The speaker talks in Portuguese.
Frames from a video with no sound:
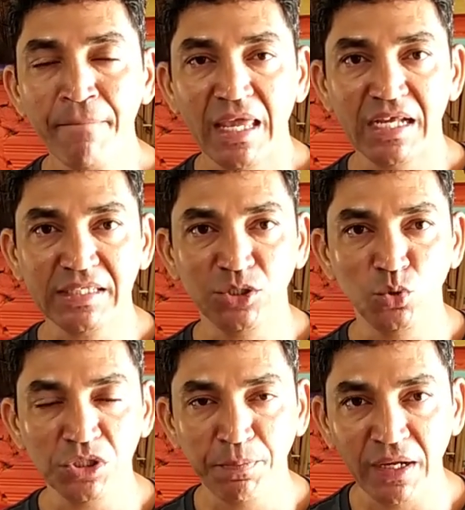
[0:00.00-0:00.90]
essas
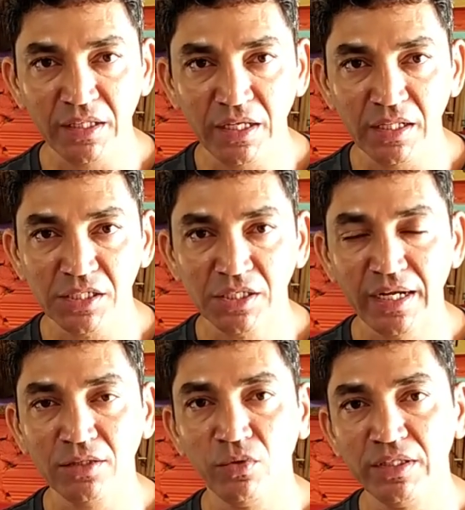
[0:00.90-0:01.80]
duas planilhas
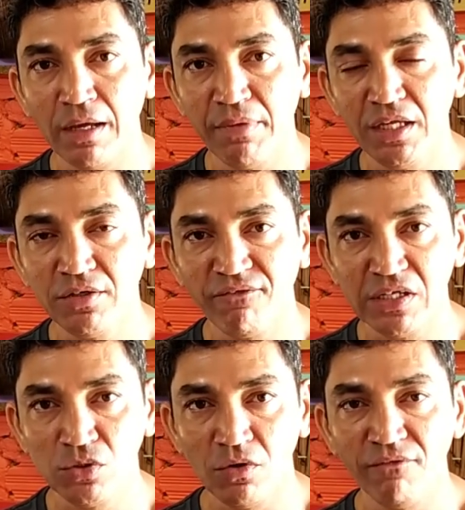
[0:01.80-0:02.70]
gratuitamente, eu
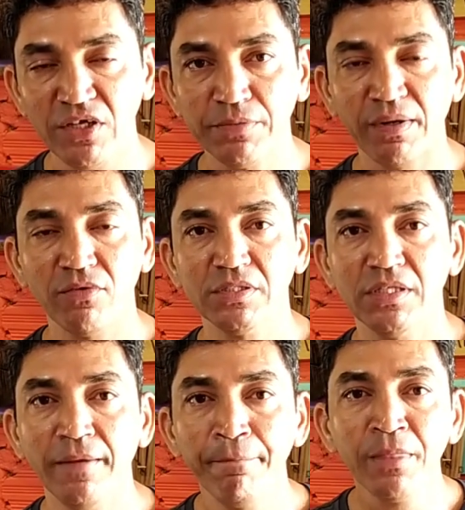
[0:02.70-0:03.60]
faço o convite para
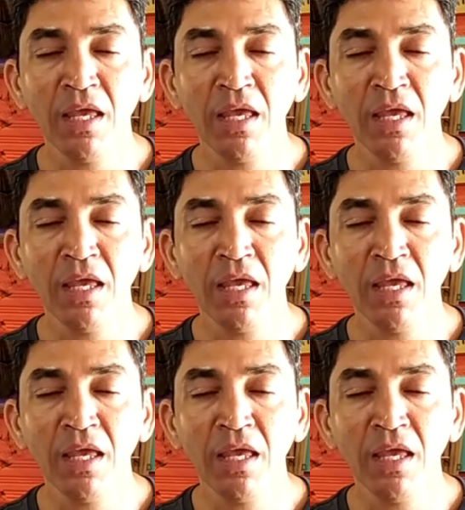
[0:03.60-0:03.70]
você